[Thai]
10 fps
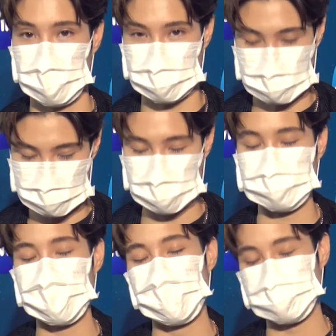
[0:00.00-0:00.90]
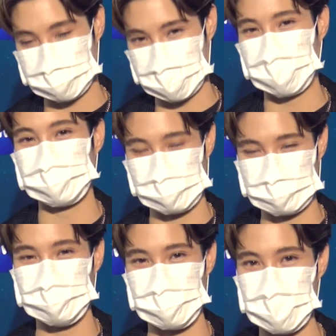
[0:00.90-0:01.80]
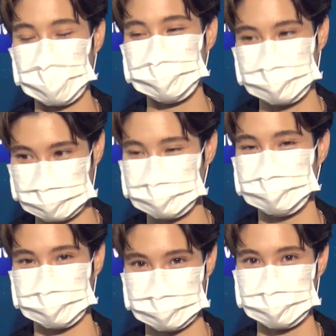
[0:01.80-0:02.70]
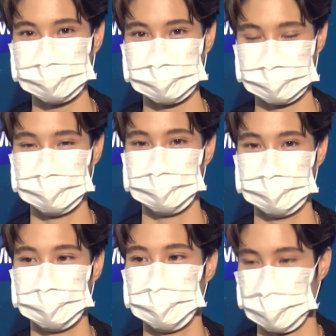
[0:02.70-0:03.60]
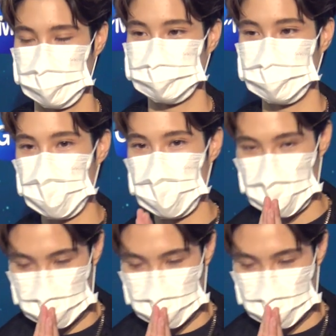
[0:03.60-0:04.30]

ขอบคุณจากใจจริงๆค่ะขอบคุณมากๆขอบคุณค่ะ